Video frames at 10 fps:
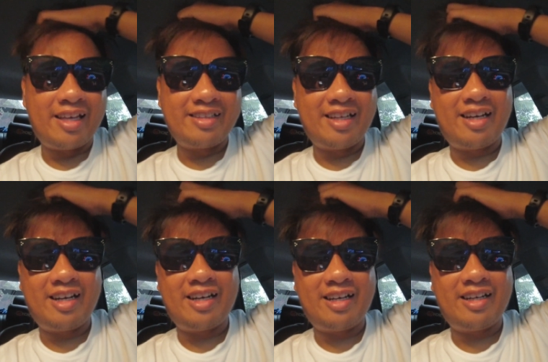and
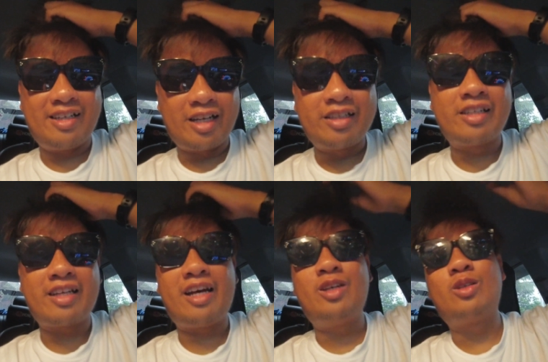uh, ready na
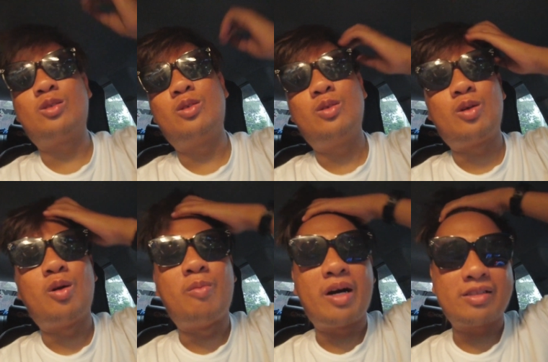tayo to
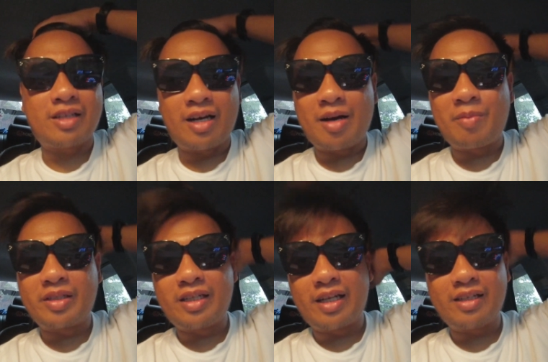go back sa
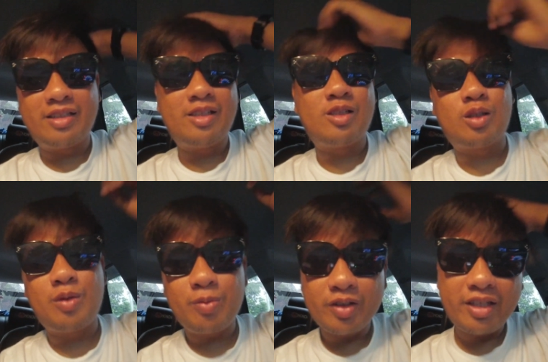Manila So
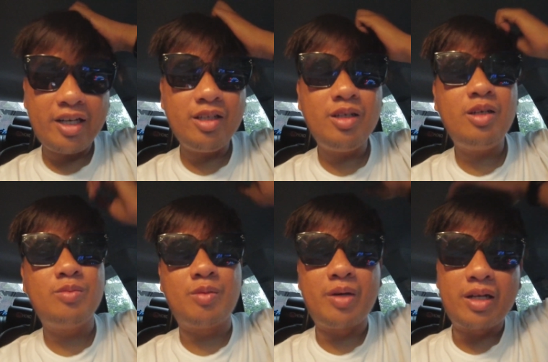before tayo
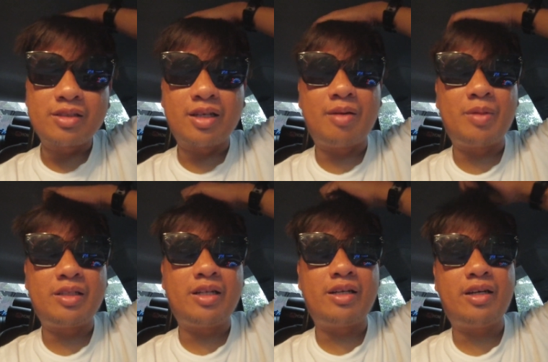bumalik sa
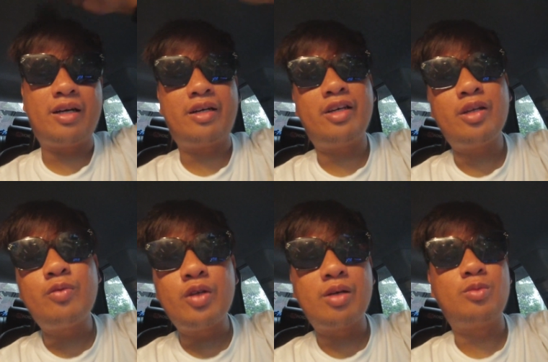Manila, uh,
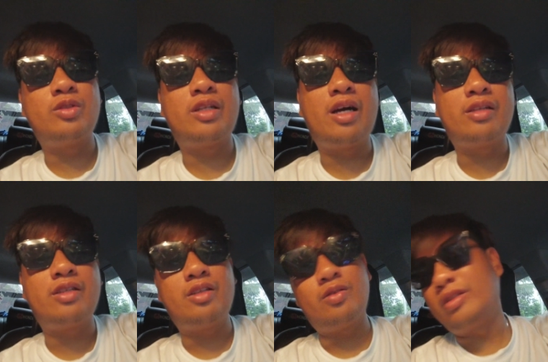i-review lang muna
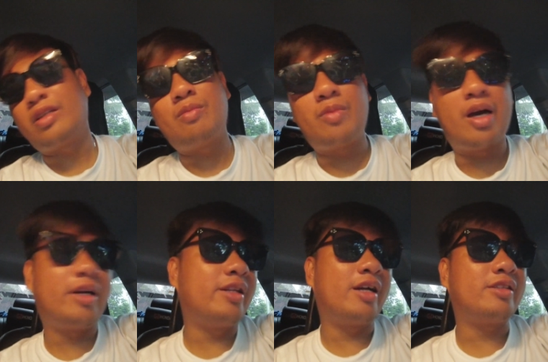natin yung naging
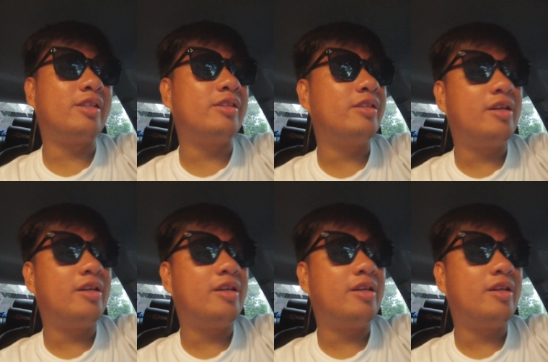biyahe natin